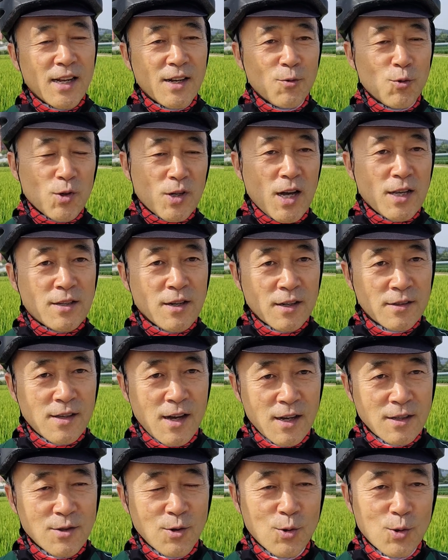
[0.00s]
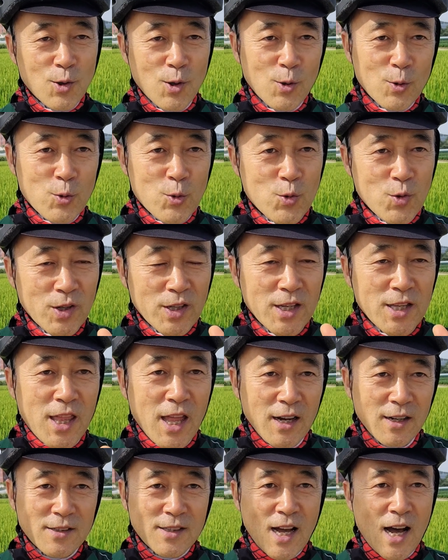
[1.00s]
우리가 정상적으로 수정이
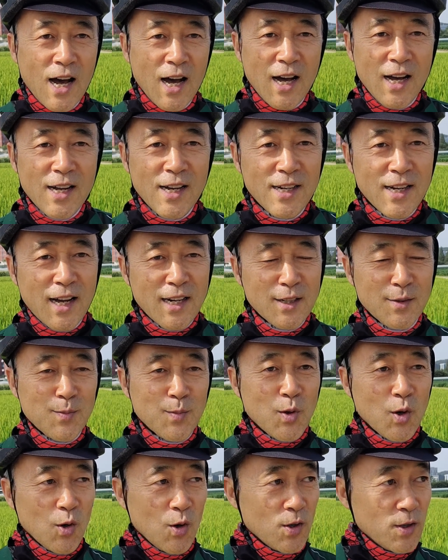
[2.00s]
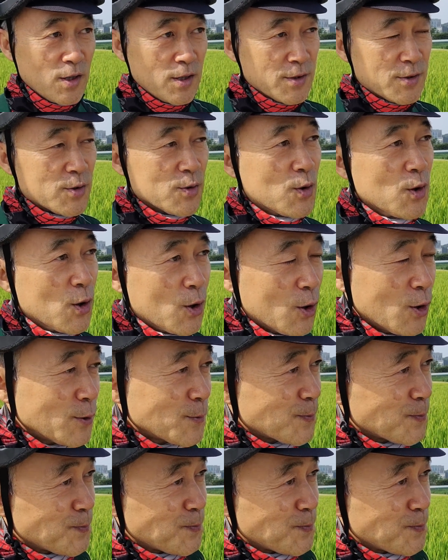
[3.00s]
되었다 라는 표현을 쓰고요